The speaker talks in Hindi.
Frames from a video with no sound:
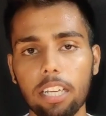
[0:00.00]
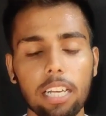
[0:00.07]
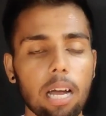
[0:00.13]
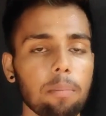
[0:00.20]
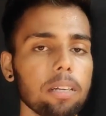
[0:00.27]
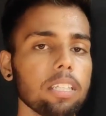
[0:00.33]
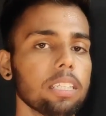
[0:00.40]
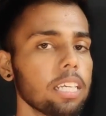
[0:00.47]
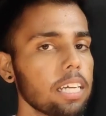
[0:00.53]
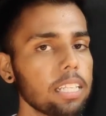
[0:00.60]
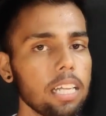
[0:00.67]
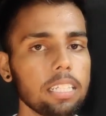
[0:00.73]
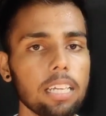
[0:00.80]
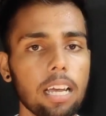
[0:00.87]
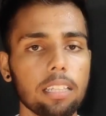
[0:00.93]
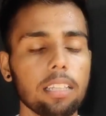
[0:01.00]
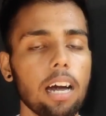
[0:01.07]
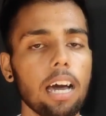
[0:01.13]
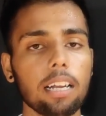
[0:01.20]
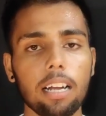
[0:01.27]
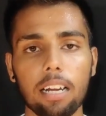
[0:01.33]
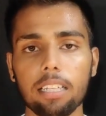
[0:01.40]
डिटेल अपनी दे देनी है
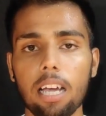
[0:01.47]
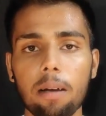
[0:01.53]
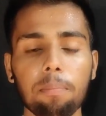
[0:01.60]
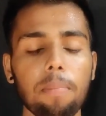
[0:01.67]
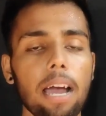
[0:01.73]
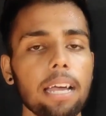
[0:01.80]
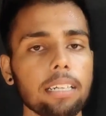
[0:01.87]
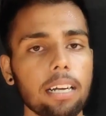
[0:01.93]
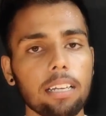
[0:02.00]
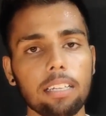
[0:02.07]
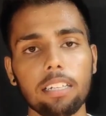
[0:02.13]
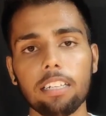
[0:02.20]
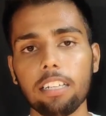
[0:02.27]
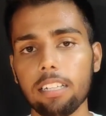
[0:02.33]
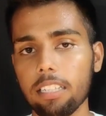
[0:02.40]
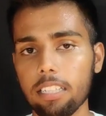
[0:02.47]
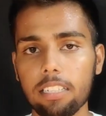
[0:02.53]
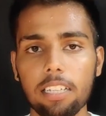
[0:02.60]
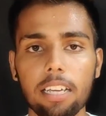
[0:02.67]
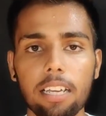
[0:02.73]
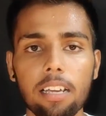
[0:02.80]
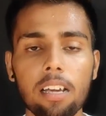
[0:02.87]
आधार कार्ड जहाँ पैन कार्ड की डिटेल
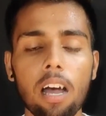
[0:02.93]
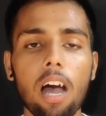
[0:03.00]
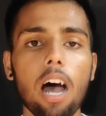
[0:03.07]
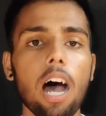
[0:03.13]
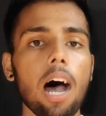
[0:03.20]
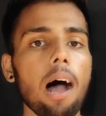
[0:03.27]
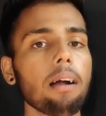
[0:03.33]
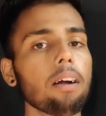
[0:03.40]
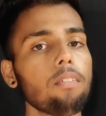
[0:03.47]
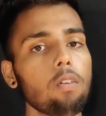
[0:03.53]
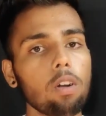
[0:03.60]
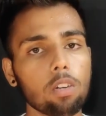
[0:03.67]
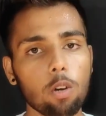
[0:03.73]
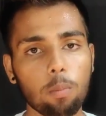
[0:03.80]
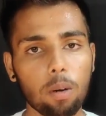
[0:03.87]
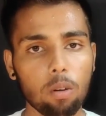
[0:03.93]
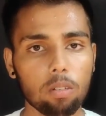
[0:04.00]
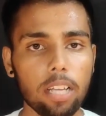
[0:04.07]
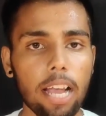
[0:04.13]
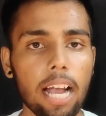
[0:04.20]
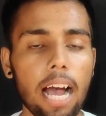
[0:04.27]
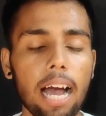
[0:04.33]
दीजिए आपका वॉल्ट ओपन
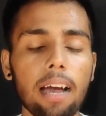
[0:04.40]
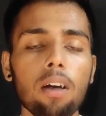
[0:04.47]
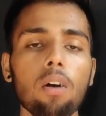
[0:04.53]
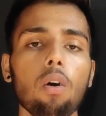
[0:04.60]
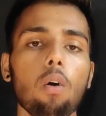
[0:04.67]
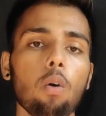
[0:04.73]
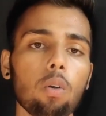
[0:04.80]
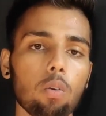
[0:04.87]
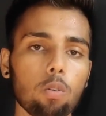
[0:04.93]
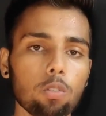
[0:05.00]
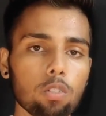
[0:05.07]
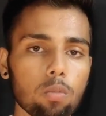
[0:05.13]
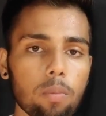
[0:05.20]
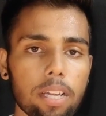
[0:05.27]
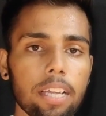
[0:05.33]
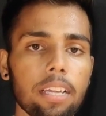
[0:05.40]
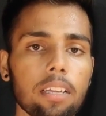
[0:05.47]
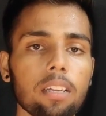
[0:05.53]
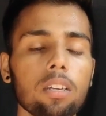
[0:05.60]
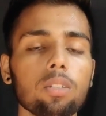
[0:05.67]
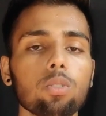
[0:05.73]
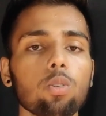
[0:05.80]
हो जाएगा और उसमें
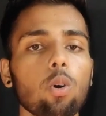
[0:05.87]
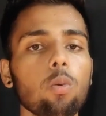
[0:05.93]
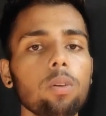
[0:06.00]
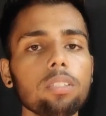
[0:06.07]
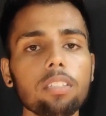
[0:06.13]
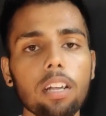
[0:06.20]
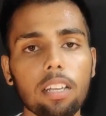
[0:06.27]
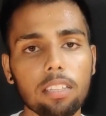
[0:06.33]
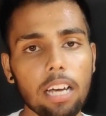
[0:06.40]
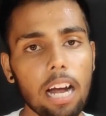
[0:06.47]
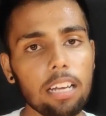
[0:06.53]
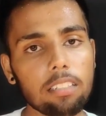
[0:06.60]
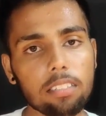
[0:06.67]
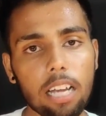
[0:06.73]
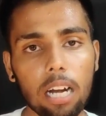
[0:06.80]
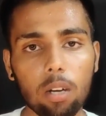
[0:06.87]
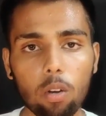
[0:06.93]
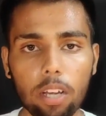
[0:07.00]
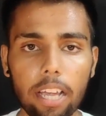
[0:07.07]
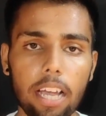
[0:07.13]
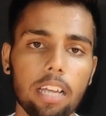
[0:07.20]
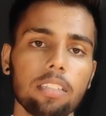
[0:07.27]
चौबीस से अड़तालीस
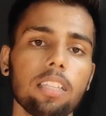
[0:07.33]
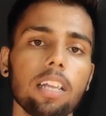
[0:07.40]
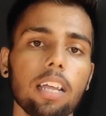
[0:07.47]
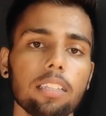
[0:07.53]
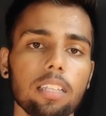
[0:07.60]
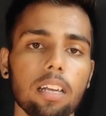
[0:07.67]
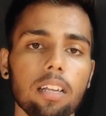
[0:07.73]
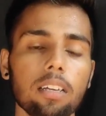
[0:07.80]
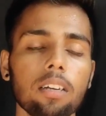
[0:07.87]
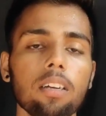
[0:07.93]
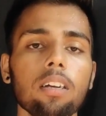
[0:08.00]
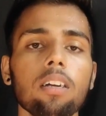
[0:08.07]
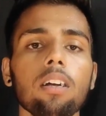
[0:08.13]
घंटों के अंदर अंदर